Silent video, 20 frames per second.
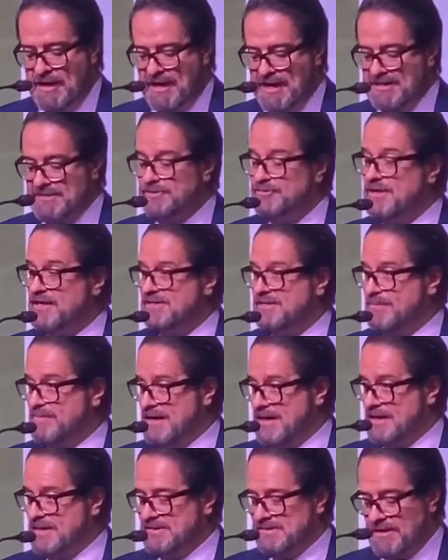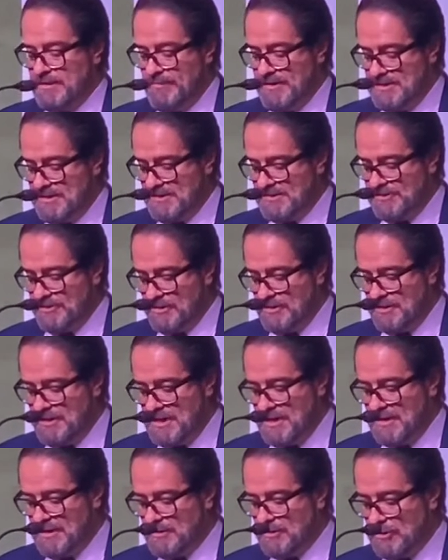Hace unas semanas, a invitación
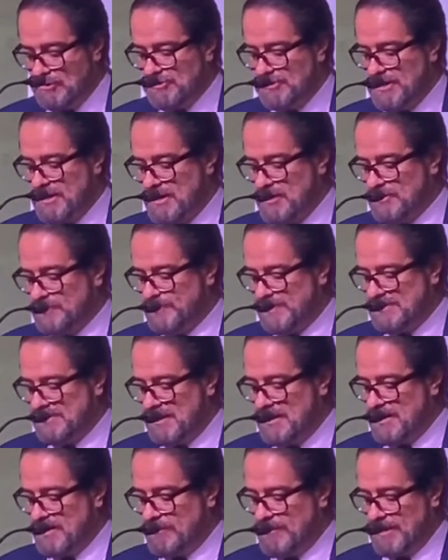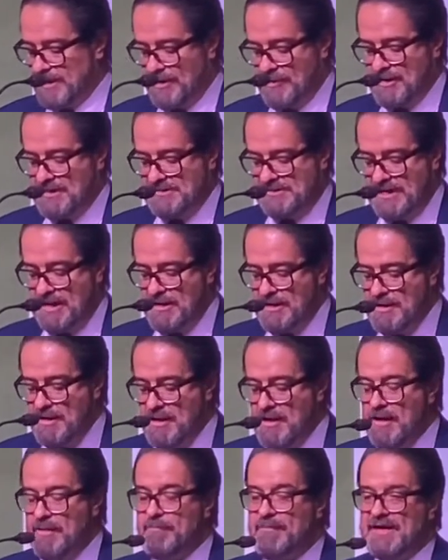del clúster aeroespacial del Bajío AC,
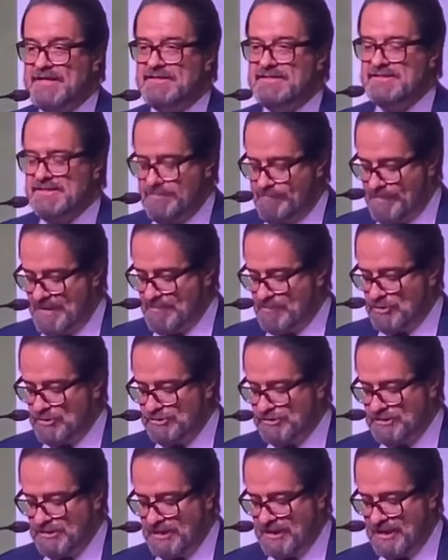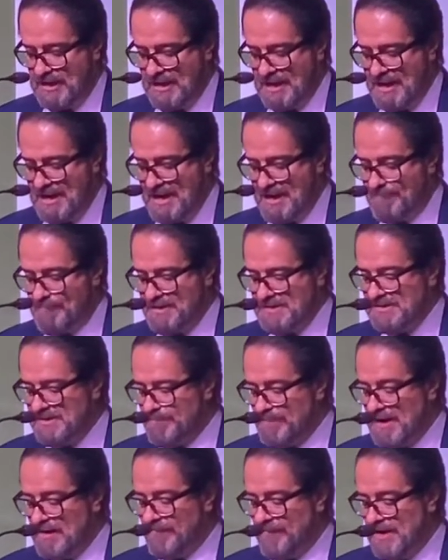participamos en la
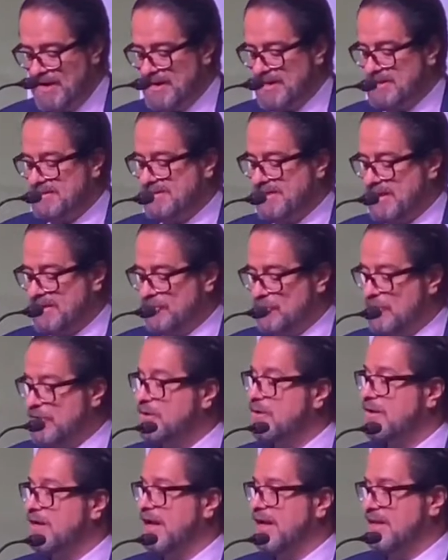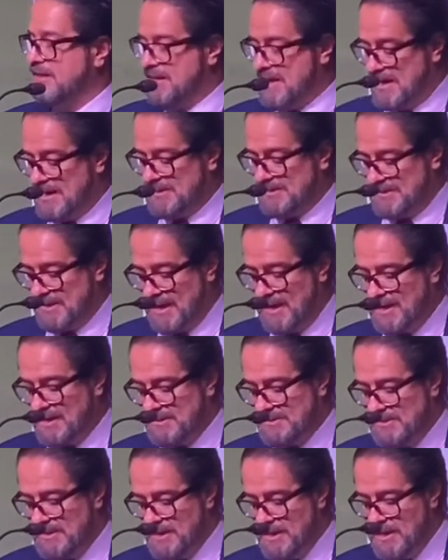principal feria del sector en Dallas,
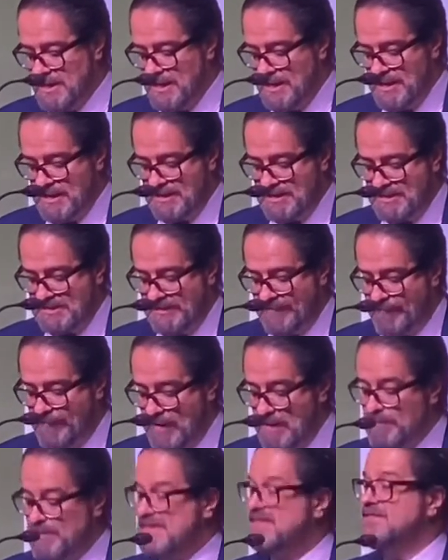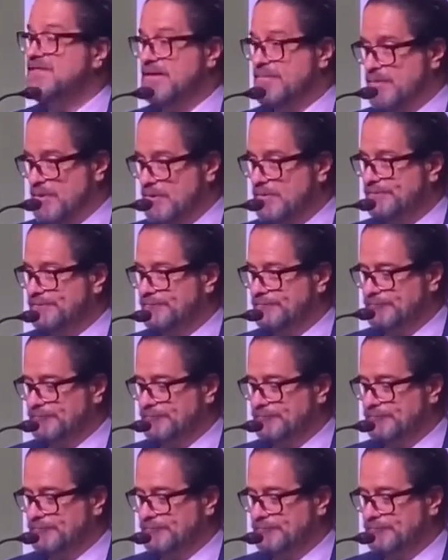Texas, y ese fue el principio.